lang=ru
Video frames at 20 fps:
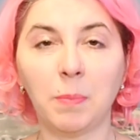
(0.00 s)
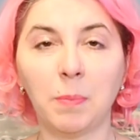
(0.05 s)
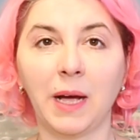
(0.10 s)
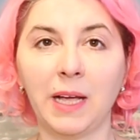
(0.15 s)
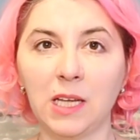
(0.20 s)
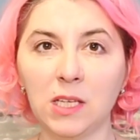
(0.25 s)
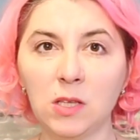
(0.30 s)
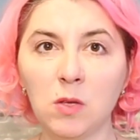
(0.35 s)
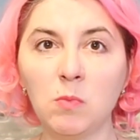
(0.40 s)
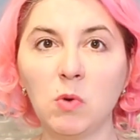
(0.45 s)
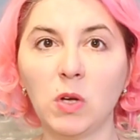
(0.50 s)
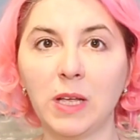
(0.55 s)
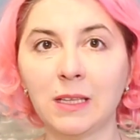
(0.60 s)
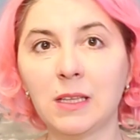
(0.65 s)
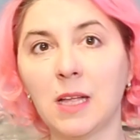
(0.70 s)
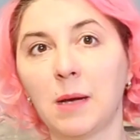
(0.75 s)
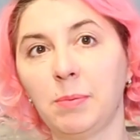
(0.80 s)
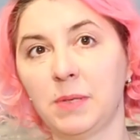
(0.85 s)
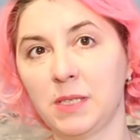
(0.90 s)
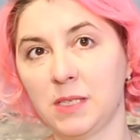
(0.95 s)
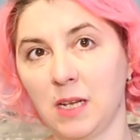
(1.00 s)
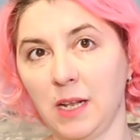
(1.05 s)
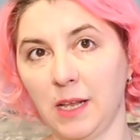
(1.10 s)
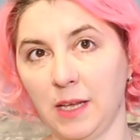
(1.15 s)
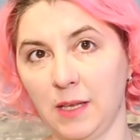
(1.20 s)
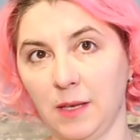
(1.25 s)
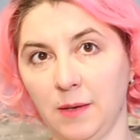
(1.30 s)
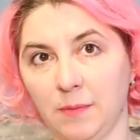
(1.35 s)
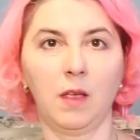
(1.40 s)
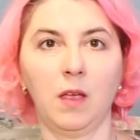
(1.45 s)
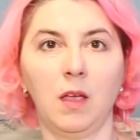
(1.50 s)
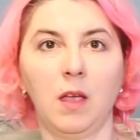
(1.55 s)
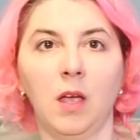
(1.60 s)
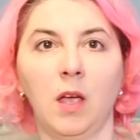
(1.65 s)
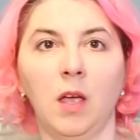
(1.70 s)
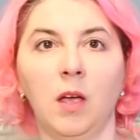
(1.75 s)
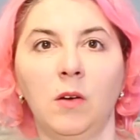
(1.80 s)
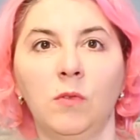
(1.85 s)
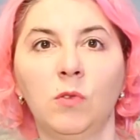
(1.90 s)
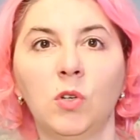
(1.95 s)
поэтому это определение.
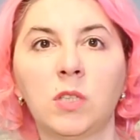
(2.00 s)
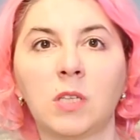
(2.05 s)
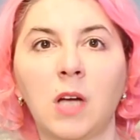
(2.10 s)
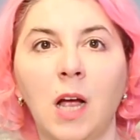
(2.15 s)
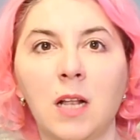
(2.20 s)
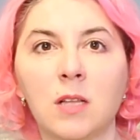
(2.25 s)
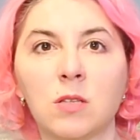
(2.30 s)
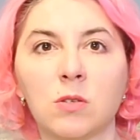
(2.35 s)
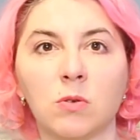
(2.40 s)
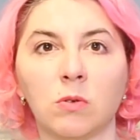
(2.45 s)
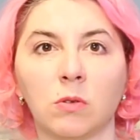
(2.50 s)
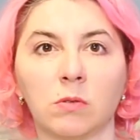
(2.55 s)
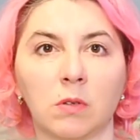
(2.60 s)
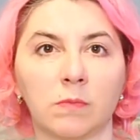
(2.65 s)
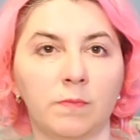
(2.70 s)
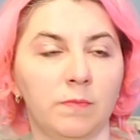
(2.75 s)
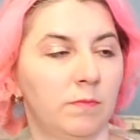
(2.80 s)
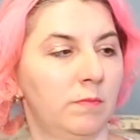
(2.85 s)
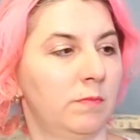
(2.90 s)
Вот кольцо,